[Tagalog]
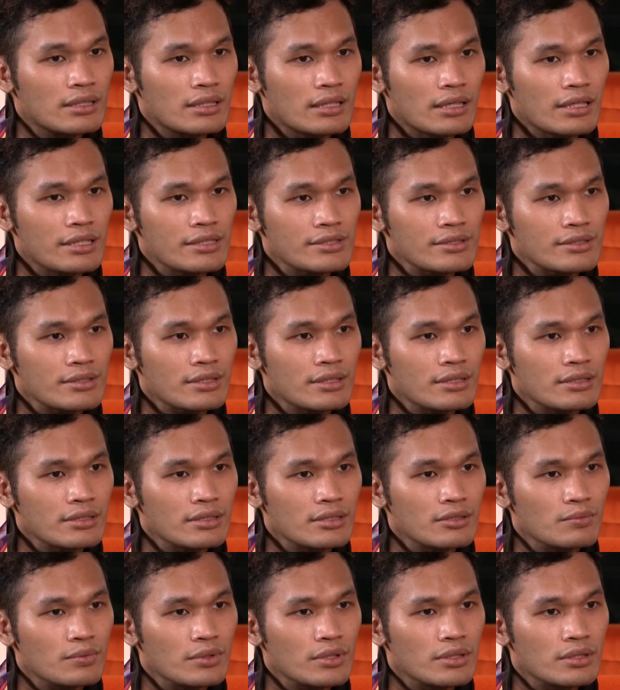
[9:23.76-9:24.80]
I, I
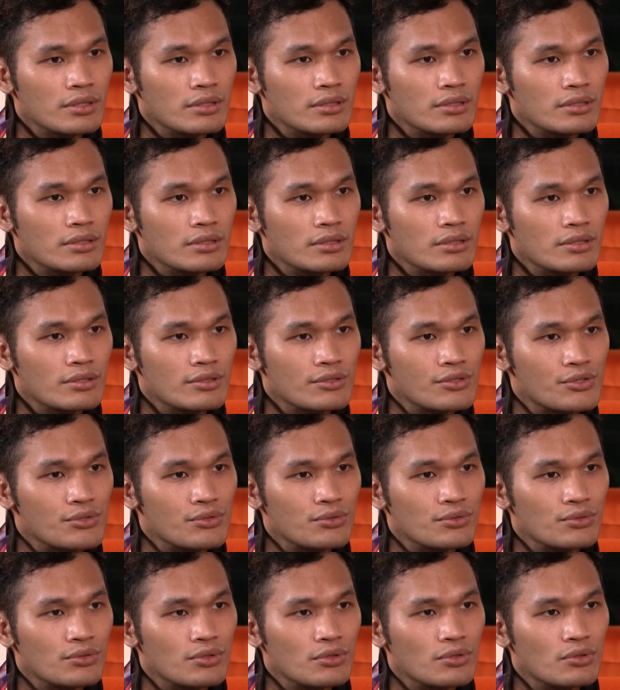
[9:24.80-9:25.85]
started with the
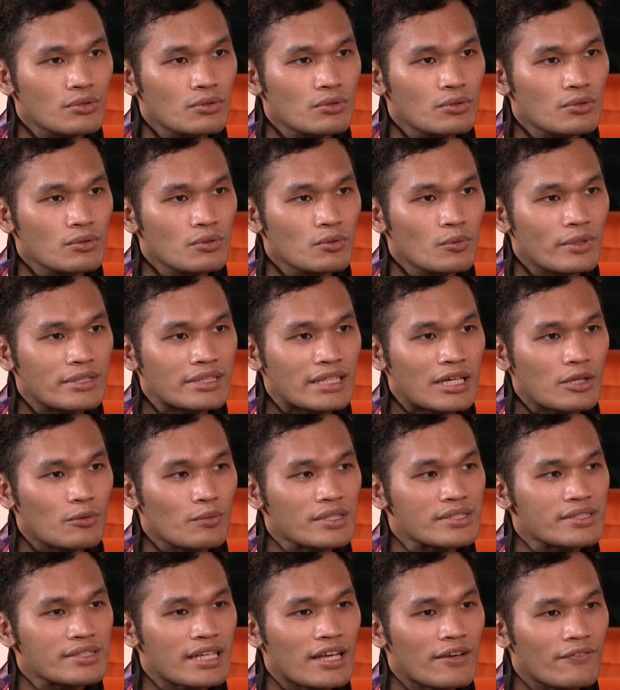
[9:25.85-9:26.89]
judo when I
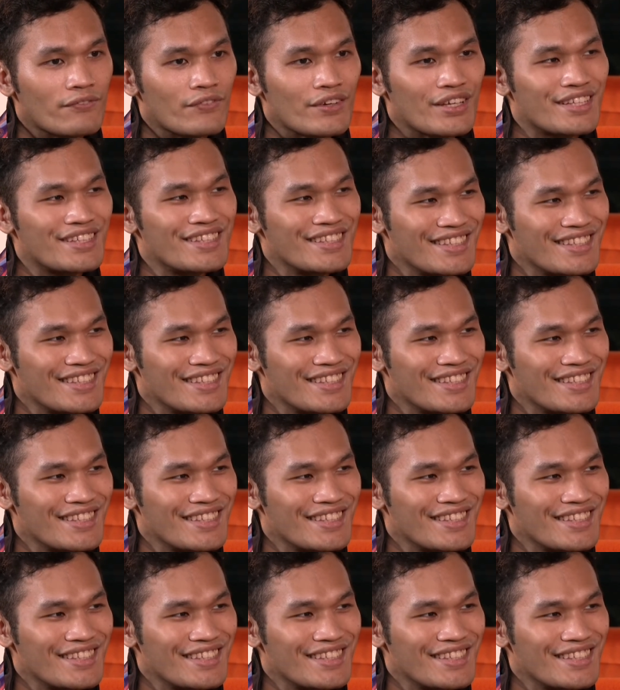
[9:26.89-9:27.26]
was 7.